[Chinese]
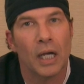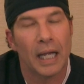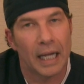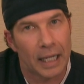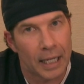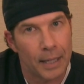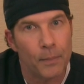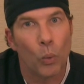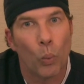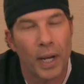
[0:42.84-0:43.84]
当他们
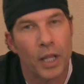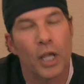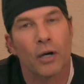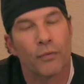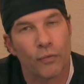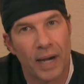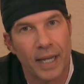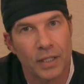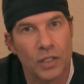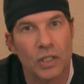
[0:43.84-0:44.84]
同龄的朋友
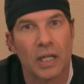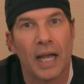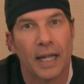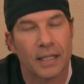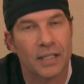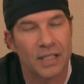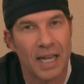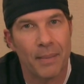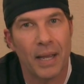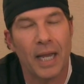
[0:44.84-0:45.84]
开始有月
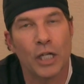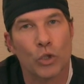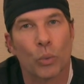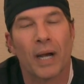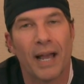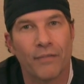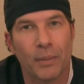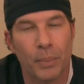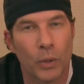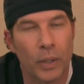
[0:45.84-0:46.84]
经的时候，这
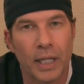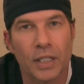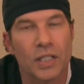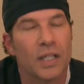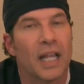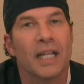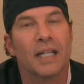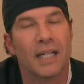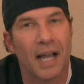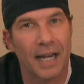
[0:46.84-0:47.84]
些女性的月经
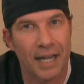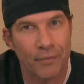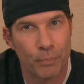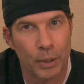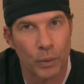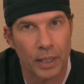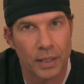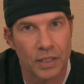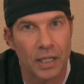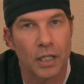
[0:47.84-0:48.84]
却没有来。
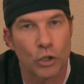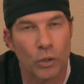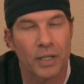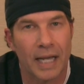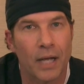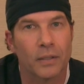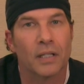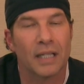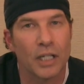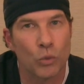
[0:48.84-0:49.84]
检
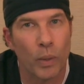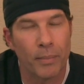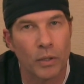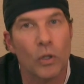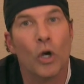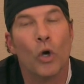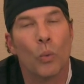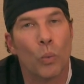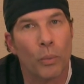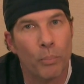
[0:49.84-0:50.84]
查的结果是，
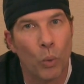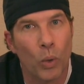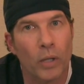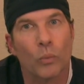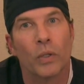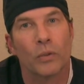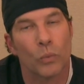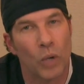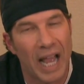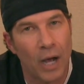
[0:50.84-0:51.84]
这些女性
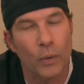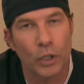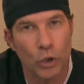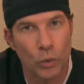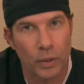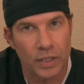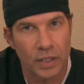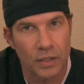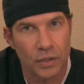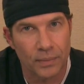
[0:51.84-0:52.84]
先天就没有卵
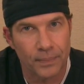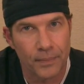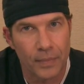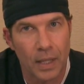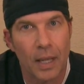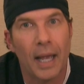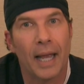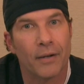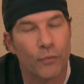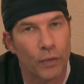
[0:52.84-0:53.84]
巢，
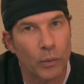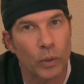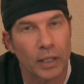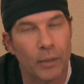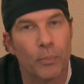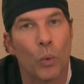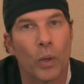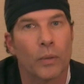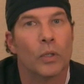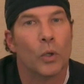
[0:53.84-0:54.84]
而且通常来
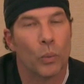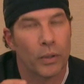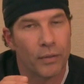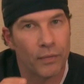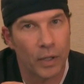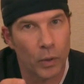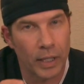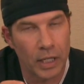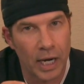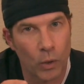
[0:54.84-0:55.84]
说，她们
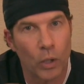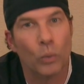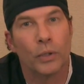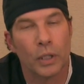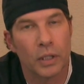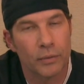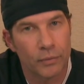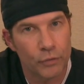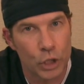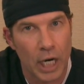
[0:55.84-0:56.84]
的阴道也非
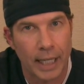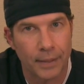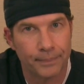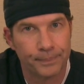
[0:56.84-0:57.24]
常的窄。